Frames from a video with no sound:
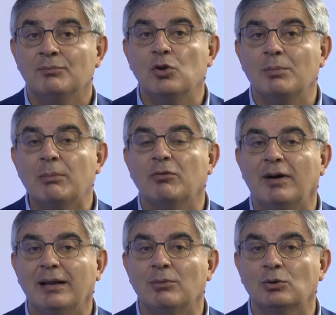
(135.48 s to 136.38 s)
Dobbiamo
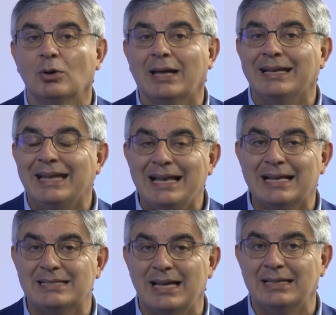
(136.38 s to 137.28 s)
fare in modo che
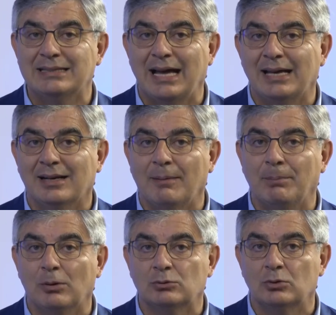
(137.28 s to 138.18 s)
nella sanità il
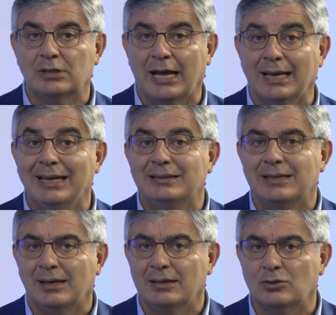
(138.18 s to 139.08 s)
rapporto tra il
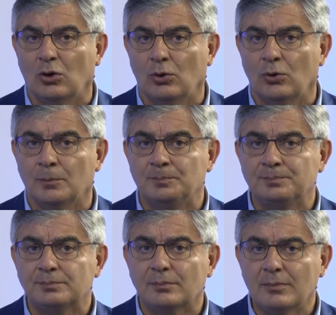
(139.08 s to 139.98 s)
territorio
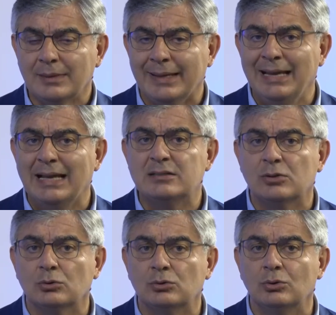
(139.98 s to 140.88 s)
e la
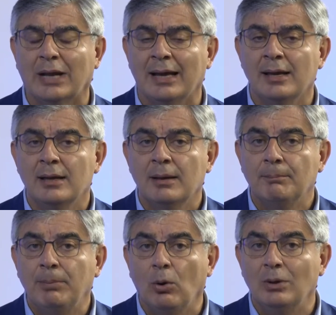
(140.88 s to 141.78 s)
struttura
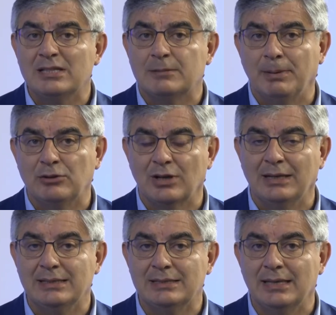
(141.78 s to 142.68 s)

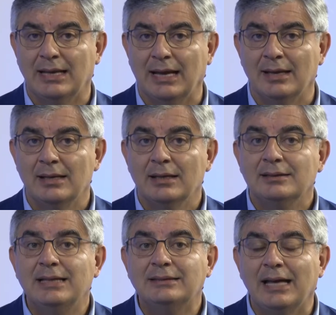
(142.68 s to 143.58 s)
polispecialistica
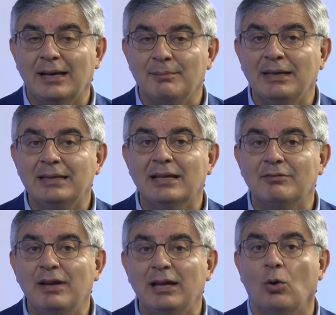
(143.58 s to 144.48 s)
determini
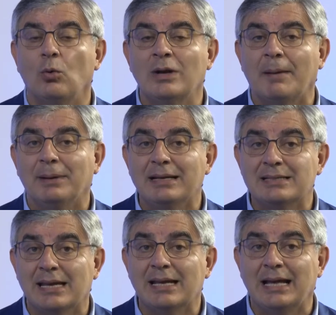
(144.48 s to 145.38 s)
davvero una
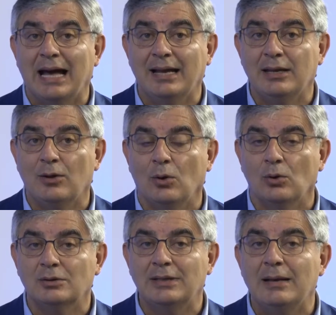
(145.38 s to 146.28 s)
presa in
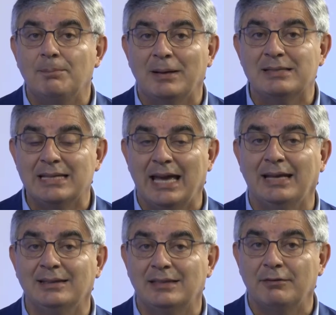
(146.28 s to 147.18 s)
carico del
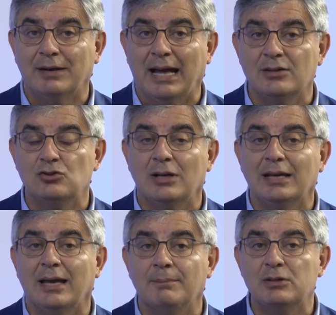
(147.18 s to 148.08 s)
paziente fragile
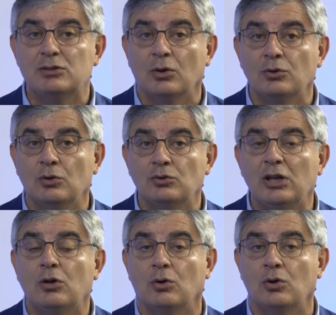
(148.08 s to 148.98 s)
che ha bisogno
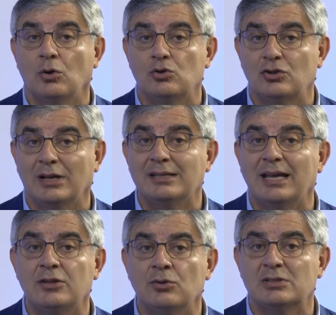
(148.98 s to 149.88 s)
di conoscere
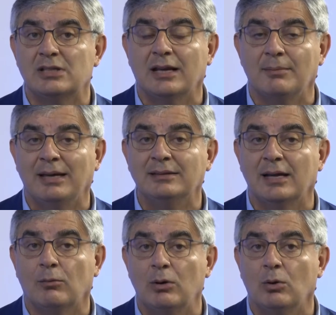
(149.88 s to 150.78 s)

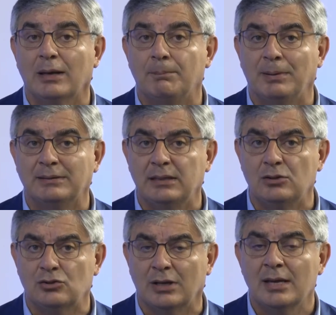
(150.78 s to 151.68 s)
diagnosticamente quello che
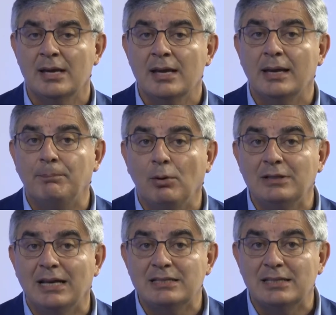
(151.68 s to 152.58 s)
patisce e poi
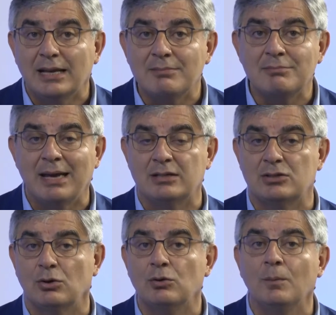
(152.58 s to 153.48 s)
di essere
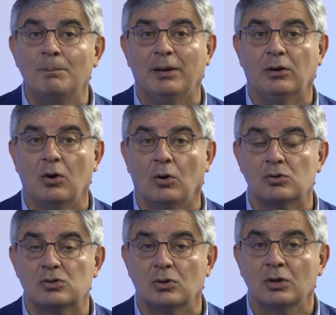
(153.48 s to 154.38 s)
immesso in un
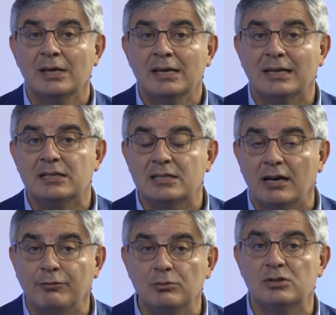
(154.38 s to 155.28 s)
percorso che
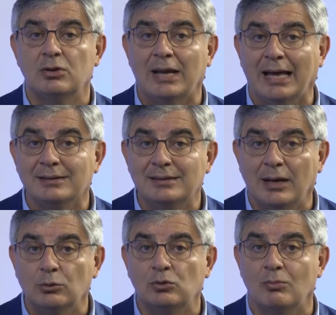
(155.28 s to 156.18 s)
sia funzionante,
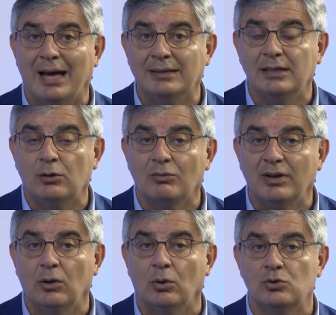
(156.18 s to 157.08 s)
automatico,
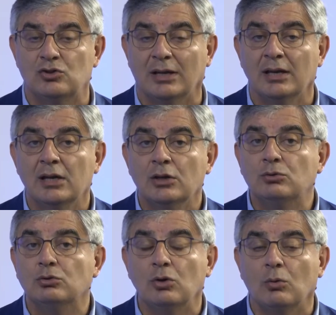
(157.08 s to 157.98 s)
veloce.
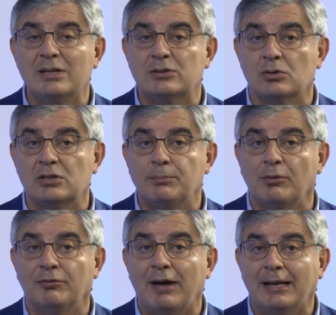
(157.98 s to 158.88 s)
Tutto questo si può
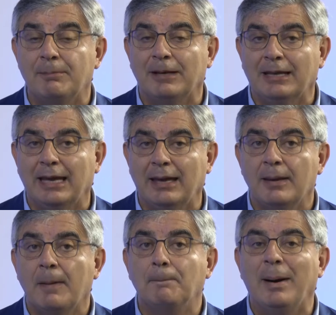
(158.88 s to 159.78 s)
fare perché
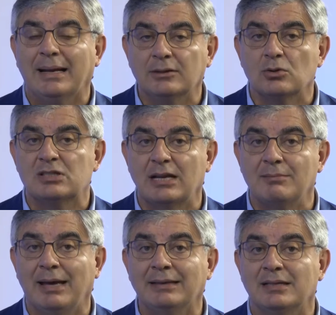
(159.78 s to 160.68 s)

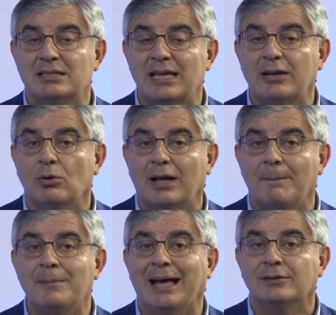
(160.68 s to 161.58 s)
paradossalmente stanno
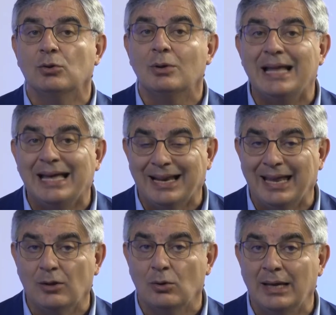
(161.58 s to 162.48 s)
cambiando le
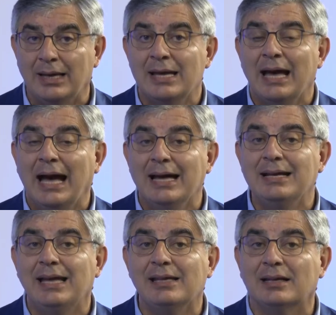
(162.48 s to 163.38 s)
regole
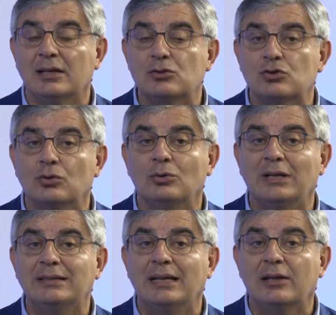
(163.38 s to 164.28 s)
anche in
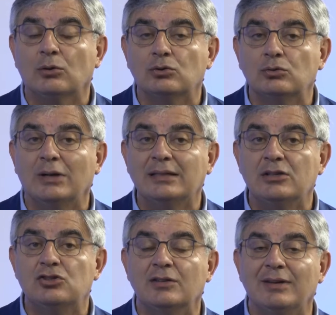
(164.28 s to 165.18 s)
ragione delle rotture
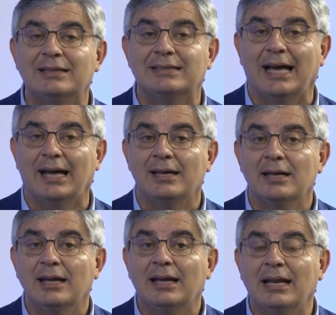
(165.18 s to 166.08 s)
di civiltà
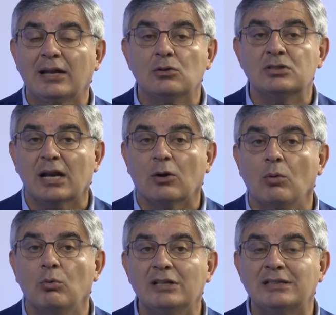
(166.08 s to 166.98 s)
che la nostra
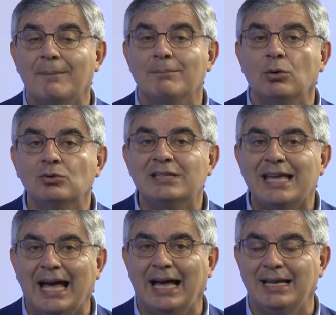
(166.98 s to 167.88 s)
comunità
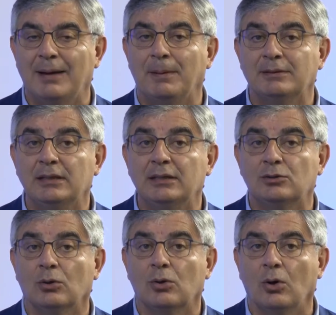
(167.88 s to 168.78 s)
mondiale ha
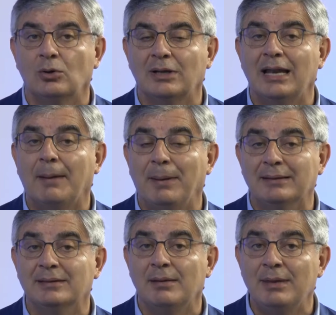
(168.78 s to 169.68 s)
patito con la
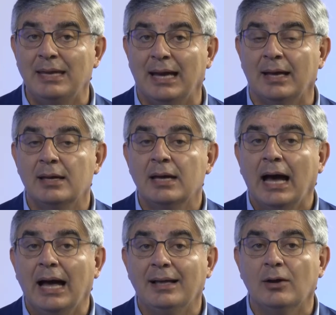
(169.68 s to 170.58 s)
pandemia,
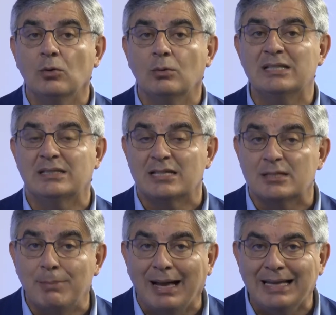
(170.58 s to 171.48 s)
anche con questa
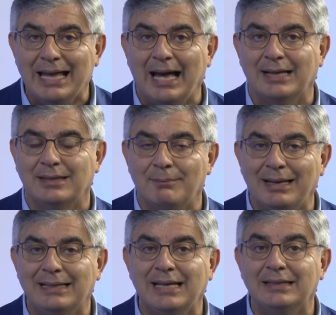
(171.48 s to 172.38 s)
sbagliata,
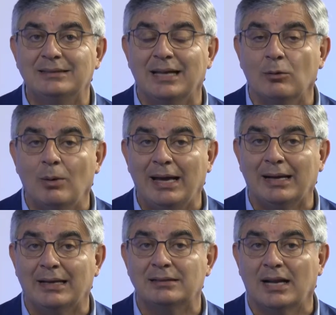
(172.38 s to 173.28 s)
maledetta
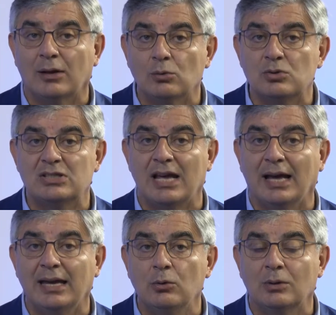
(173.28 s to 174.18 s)
guerra tra Russia
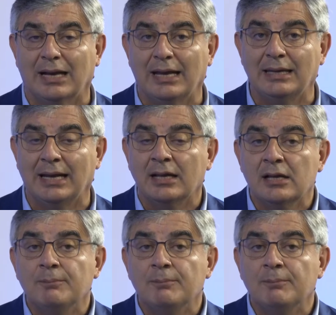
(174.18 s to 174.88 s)
e Ucraina.